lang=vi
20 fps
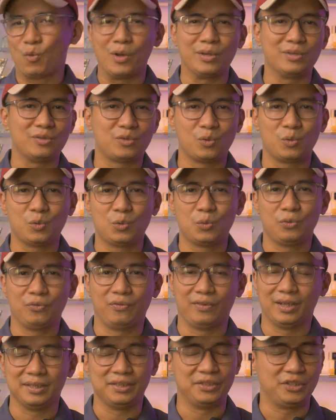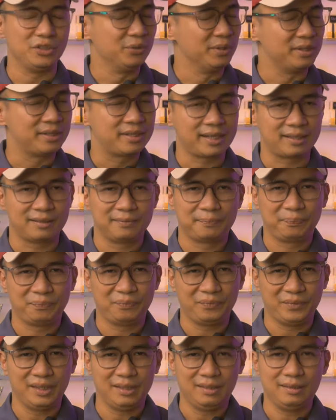quyến rũ và unisex
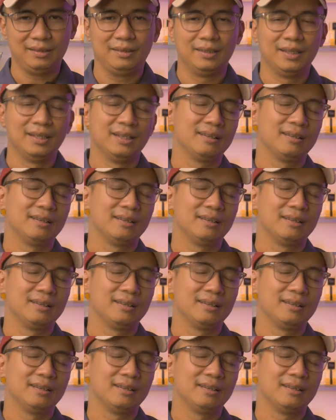thì